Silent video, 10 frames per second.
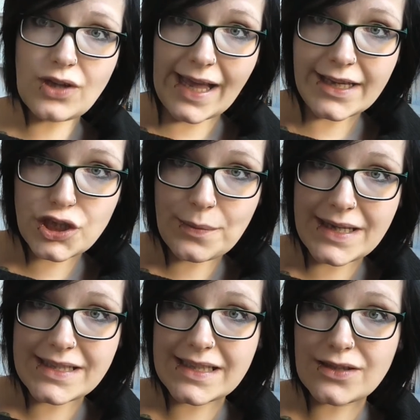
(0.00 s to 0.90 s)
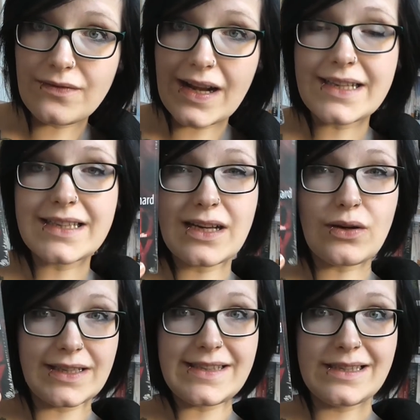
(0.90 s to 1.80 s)
das noch eingeschweißt ist und weil ich das
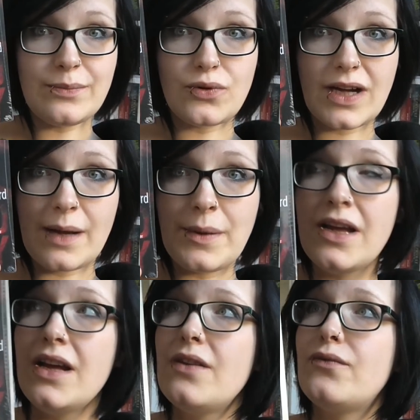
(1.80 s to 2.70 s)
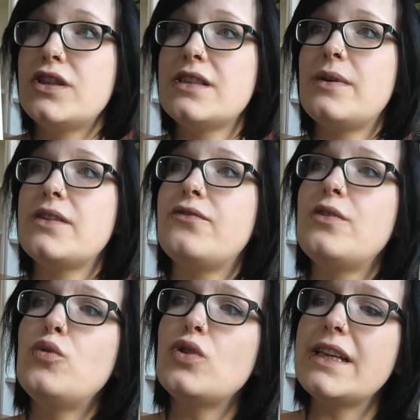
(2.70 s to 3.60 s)
auch als E-Book habe, wird es
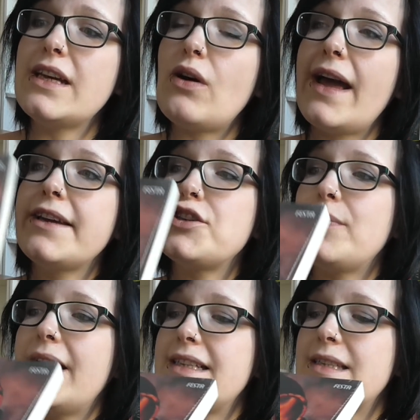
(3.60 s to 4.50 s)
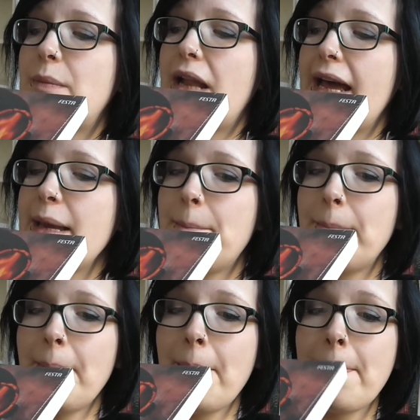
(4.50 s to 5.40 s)
vermutlich auch eingeschweißt
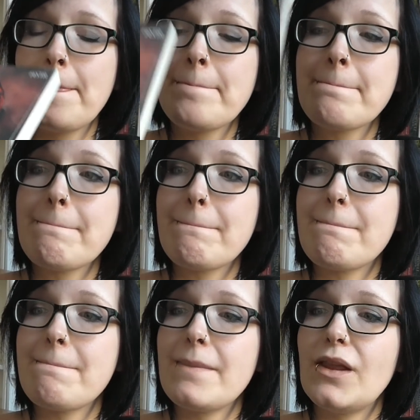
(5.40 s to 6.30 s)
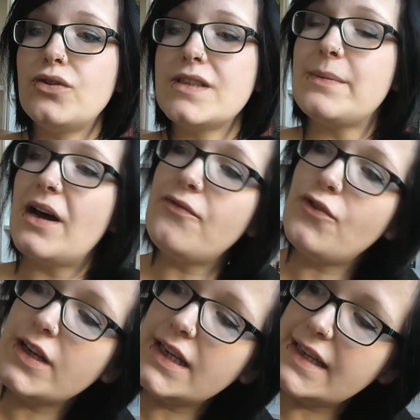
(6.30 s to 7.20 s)
bleiben. Mm, und zwar
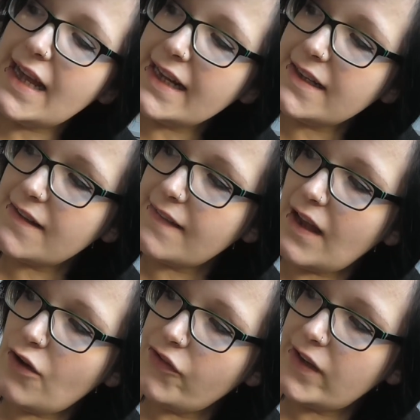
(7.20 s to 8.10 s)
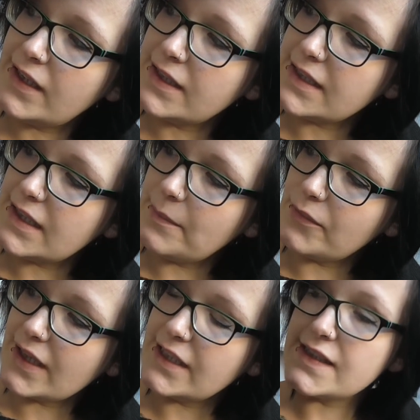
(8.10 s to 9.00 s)
von Nate Southard,
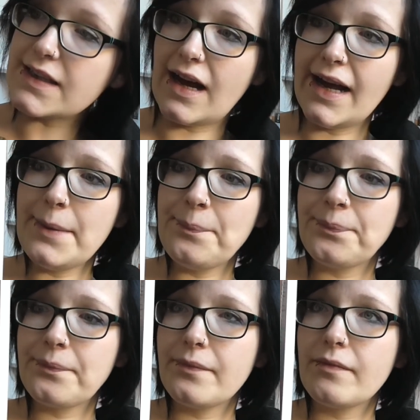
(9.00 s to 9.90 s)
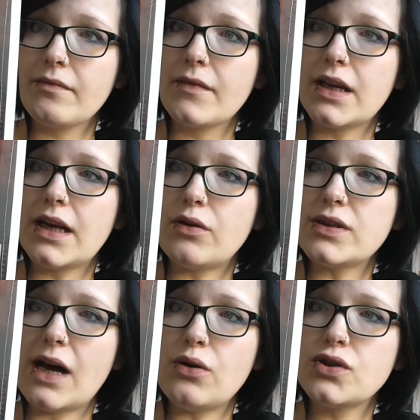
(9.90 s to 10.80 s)
ähm, Red Sky. Genau,
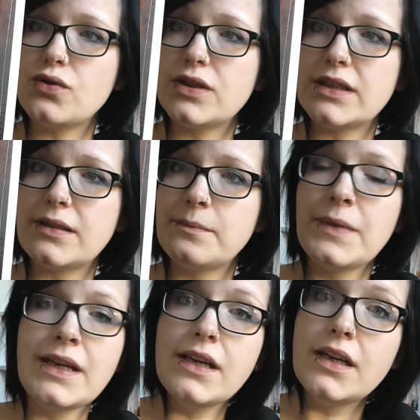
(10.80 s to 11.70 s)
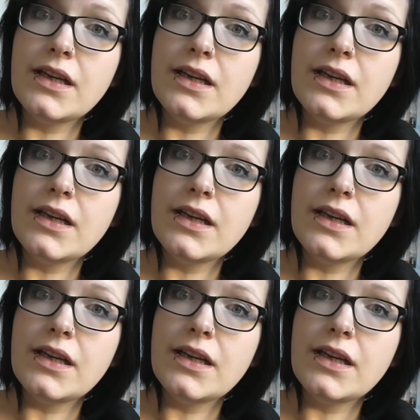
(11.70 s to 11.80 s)
ist auch so ein ähm,